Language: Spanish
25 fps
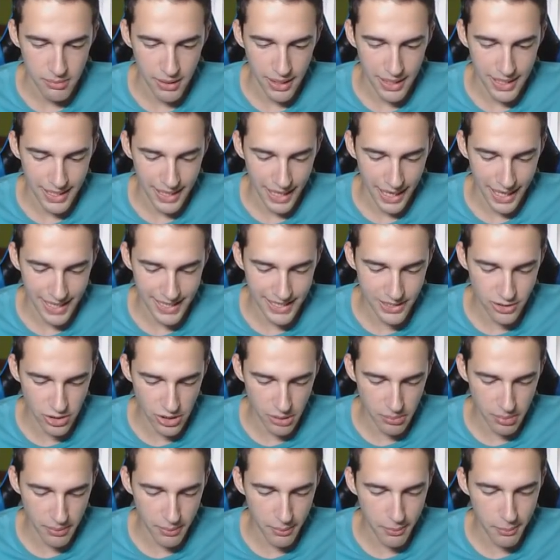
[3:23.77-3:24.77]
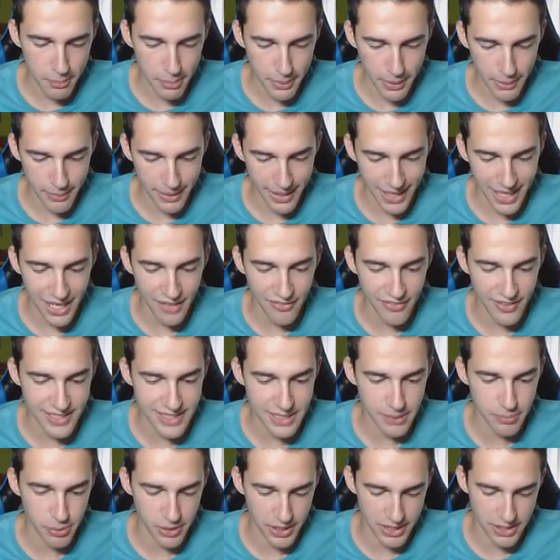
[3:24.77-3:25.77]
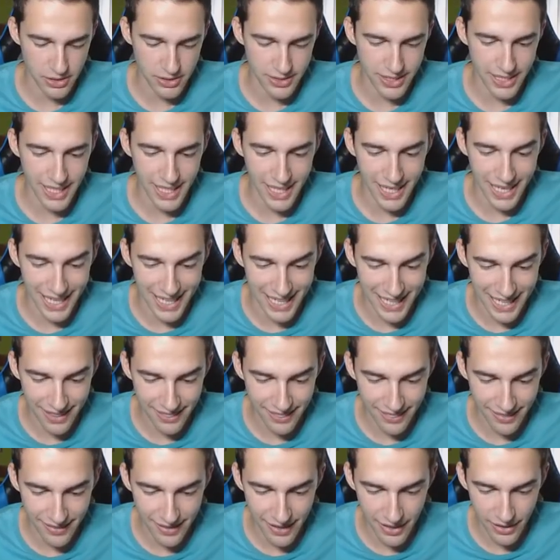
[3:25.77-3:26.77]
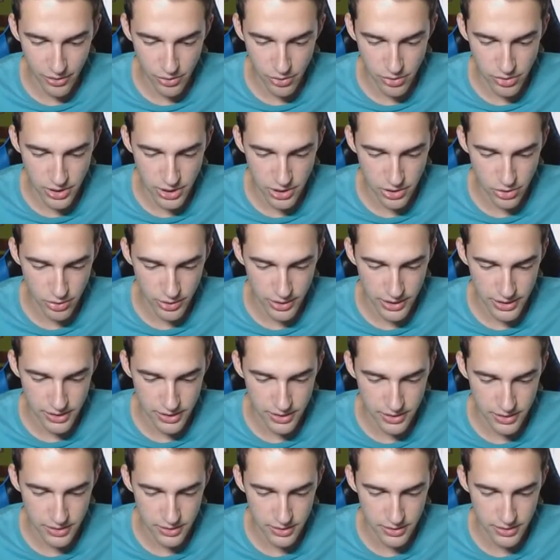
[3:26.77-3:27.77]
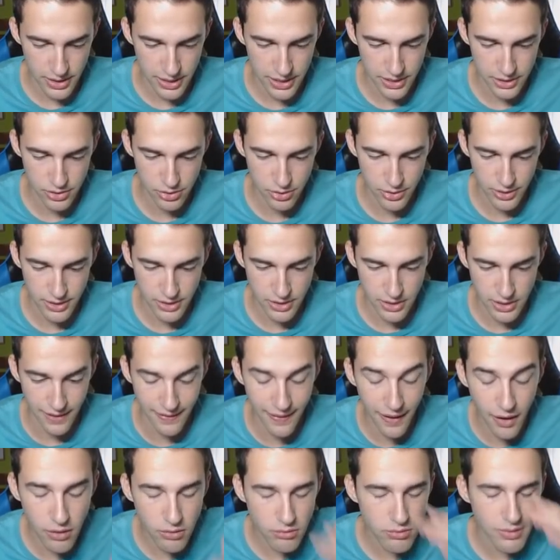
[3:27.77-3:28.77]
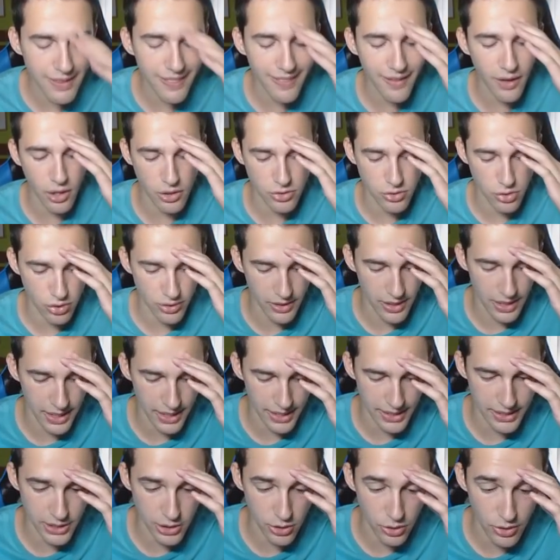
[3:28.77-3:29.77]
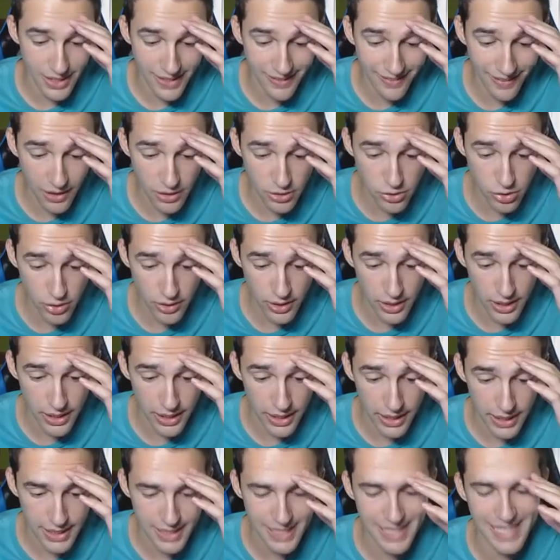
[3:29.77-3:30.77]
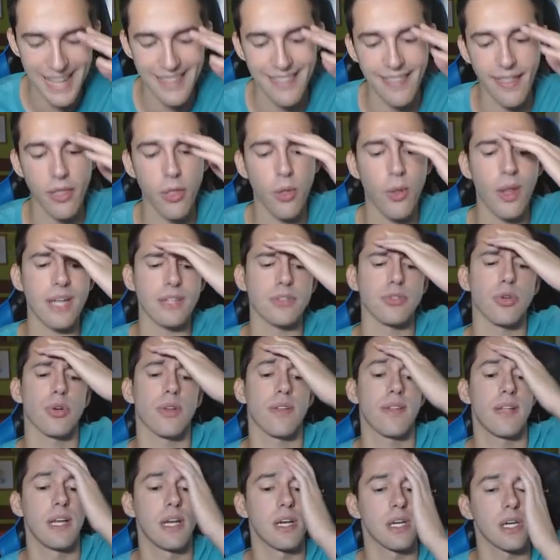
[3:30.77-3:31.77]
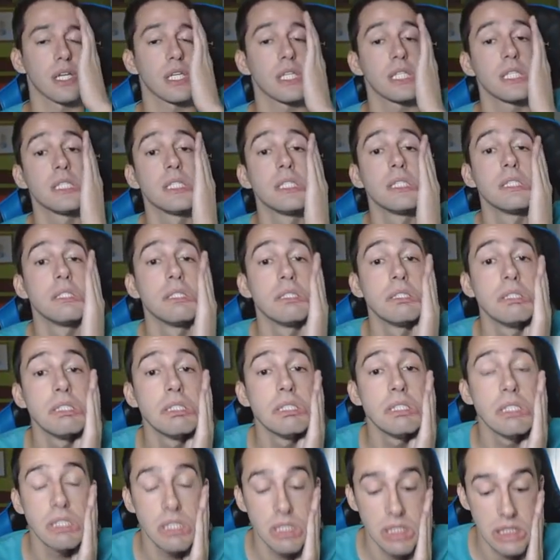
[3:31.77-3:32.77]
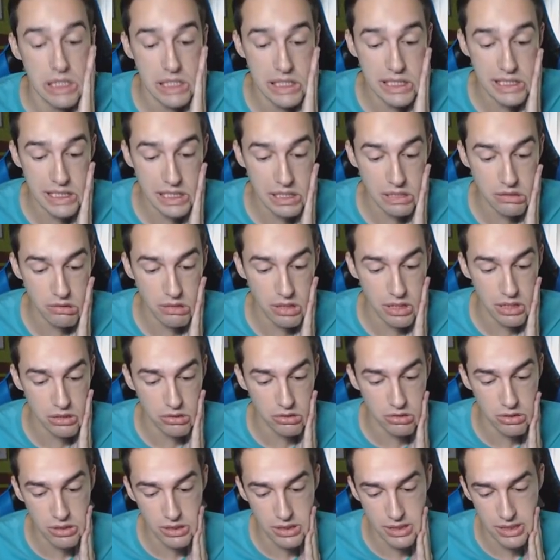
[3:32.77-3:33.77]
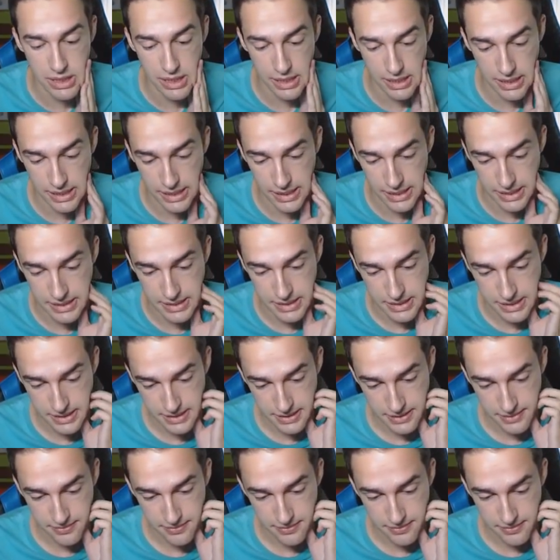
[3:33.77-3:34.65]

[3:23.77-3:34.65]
Vale, aquí tengo que preparar las flechas porque soltará el lanzadardos. Eso es... Eso es... Le he dado... Le he dado a la torre del rey, tío. Le he dado a la torre del rey. Le he dado a la torre del rey. Le he dado a la torre del rey.